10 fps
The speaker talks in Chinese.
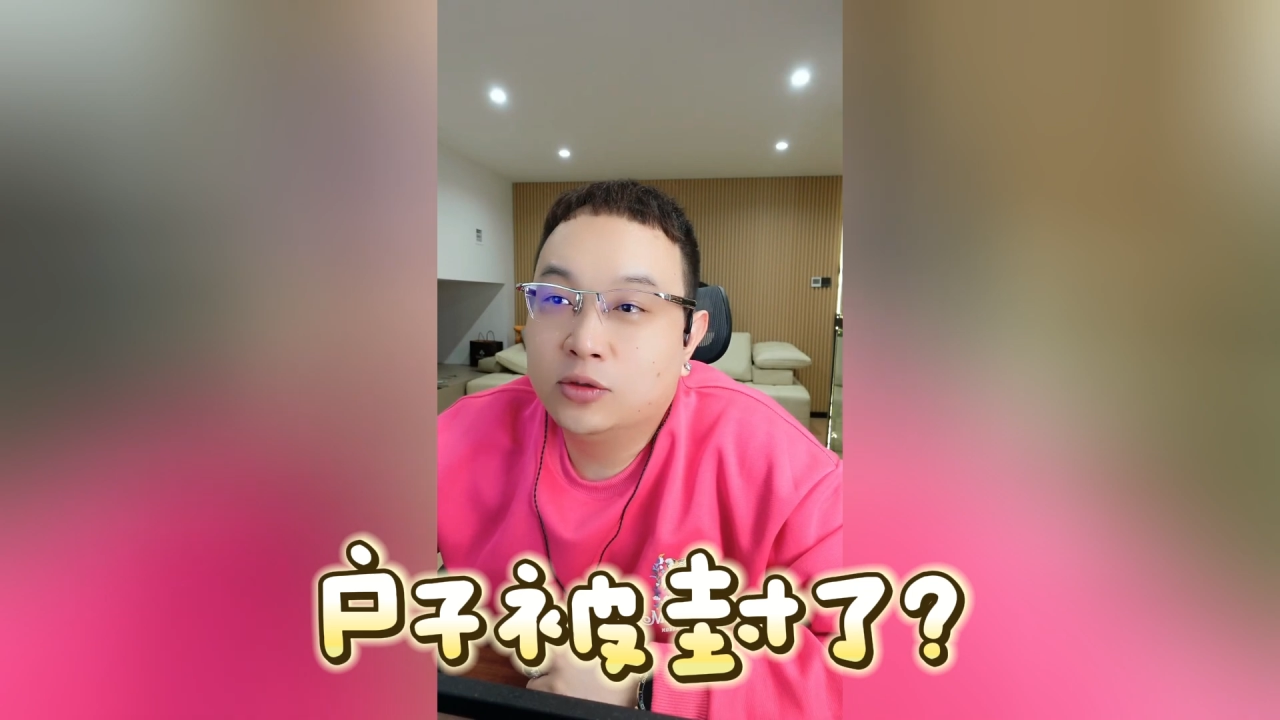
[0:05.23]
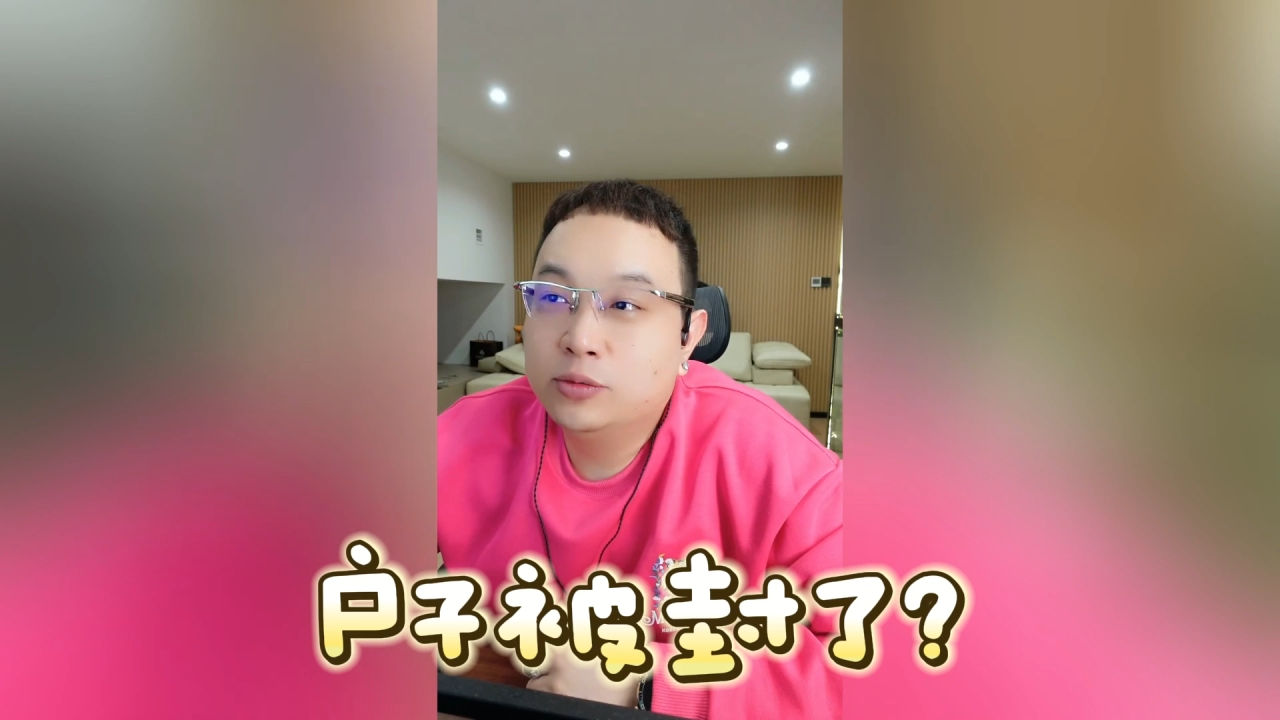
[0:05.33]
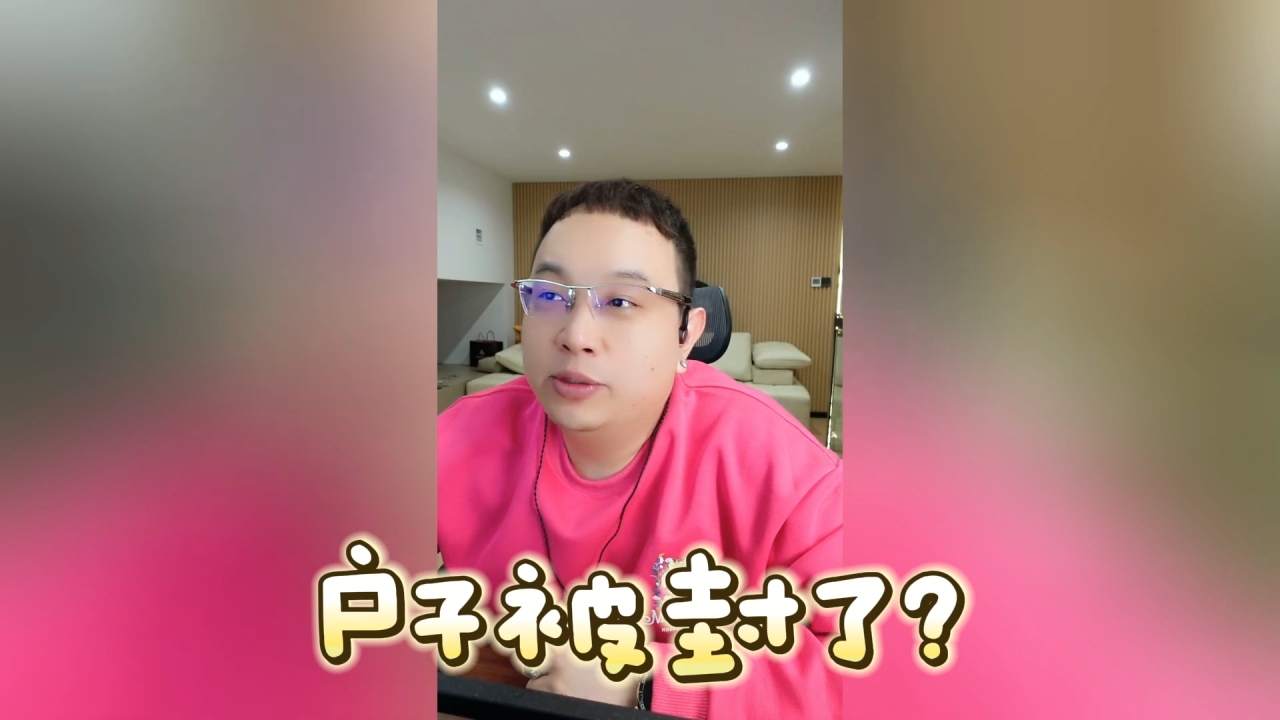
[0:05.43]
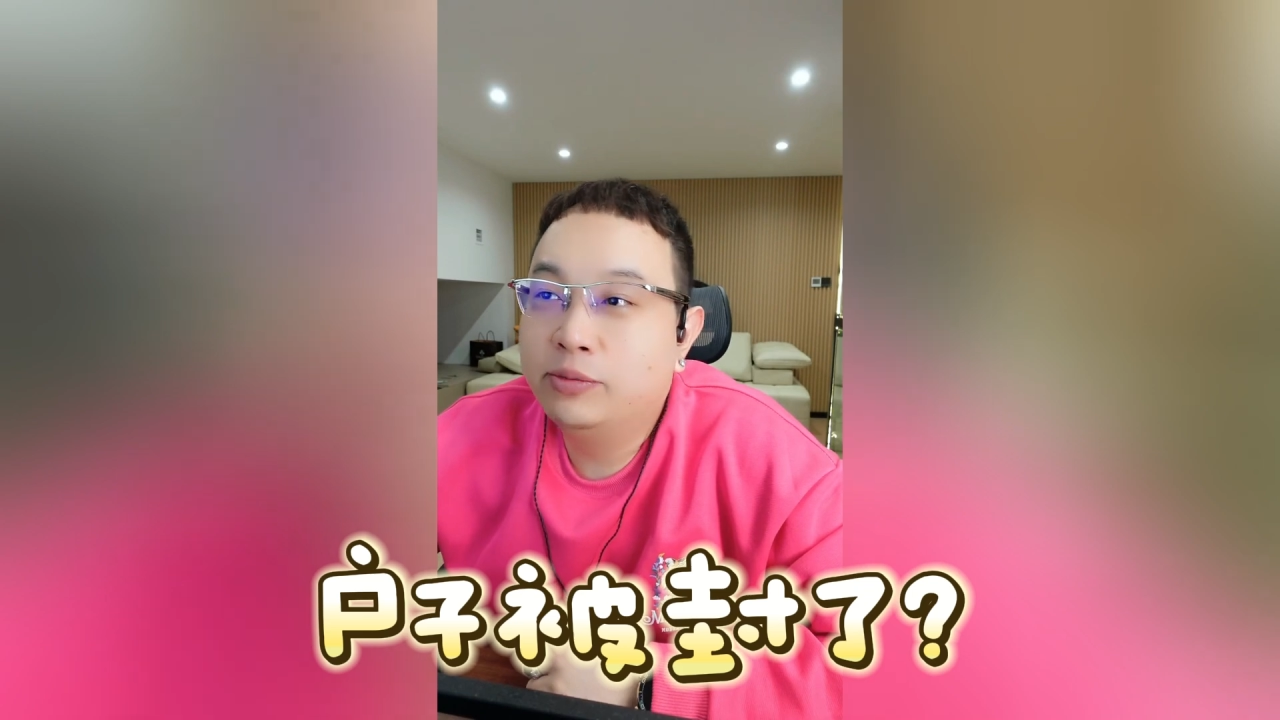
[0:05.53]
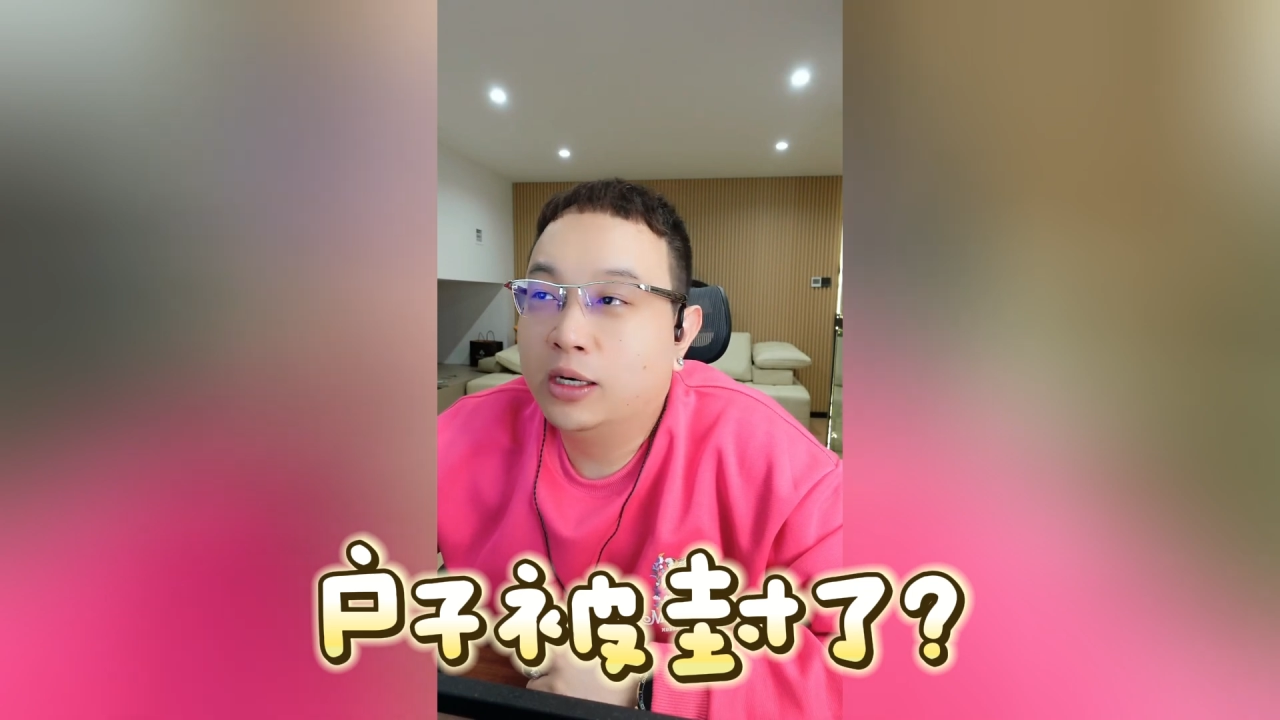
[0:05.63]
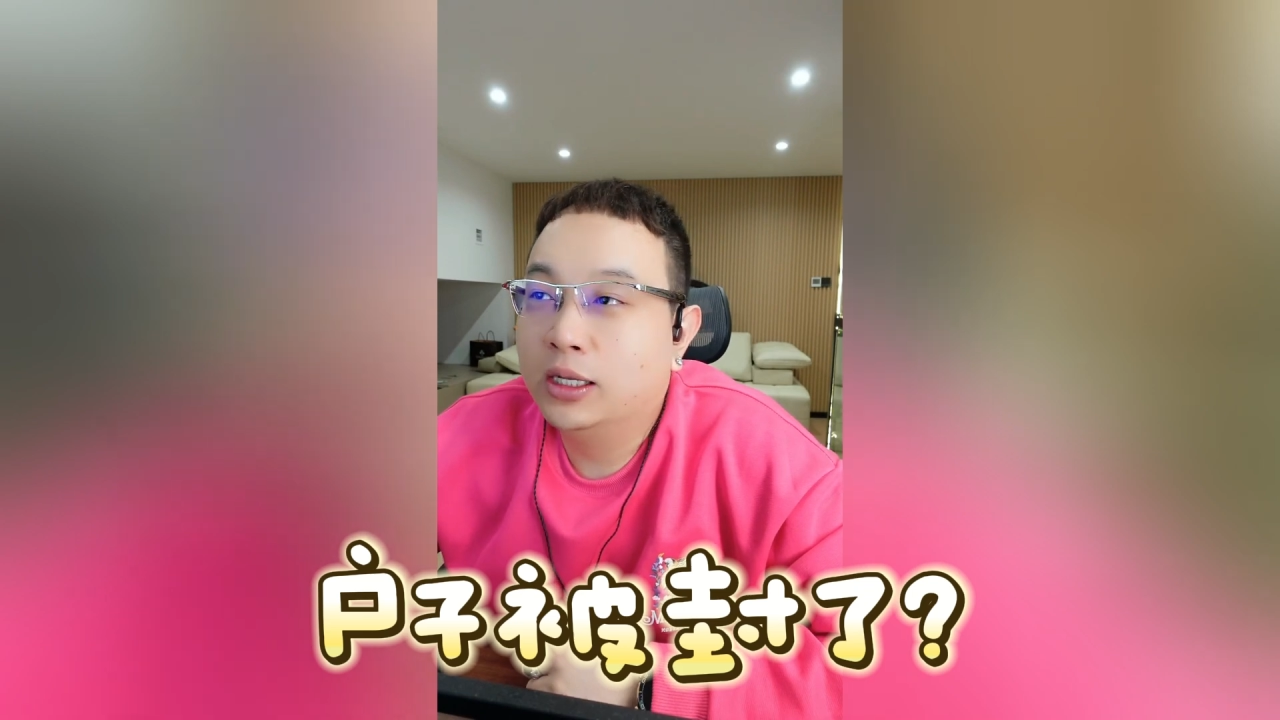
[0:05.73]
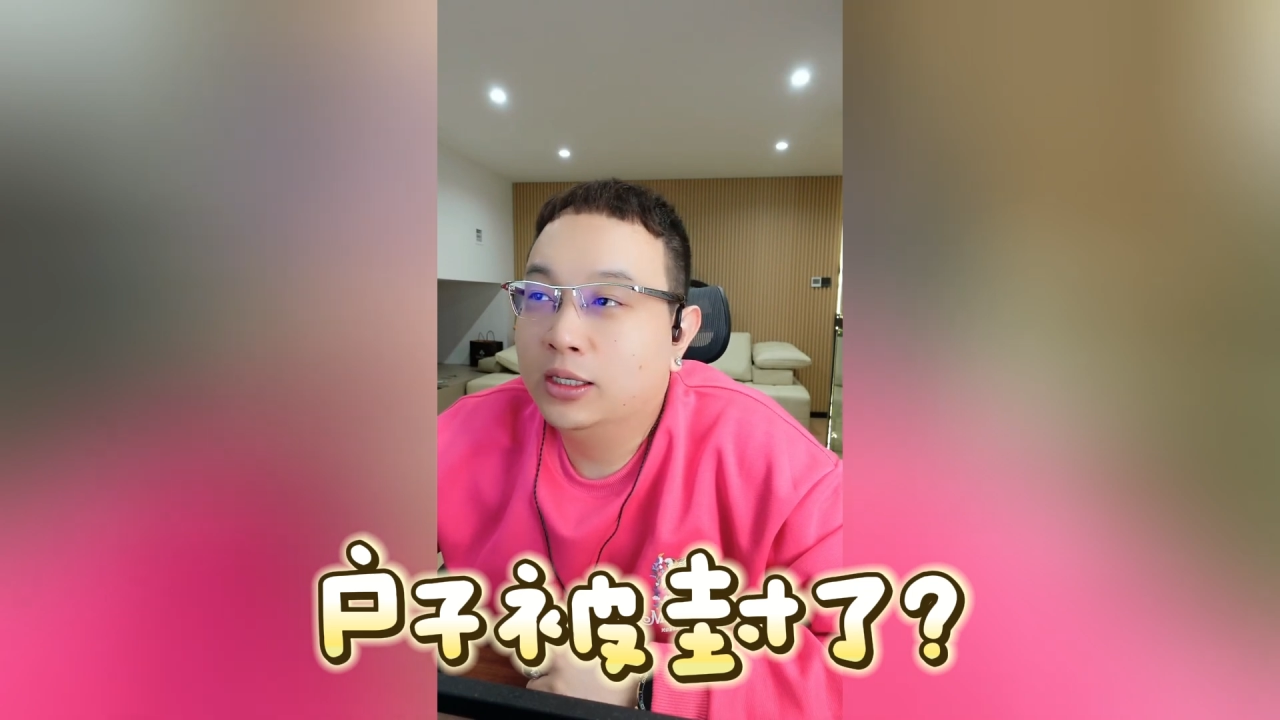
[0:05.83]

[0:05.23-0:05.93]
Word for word: 就没网了。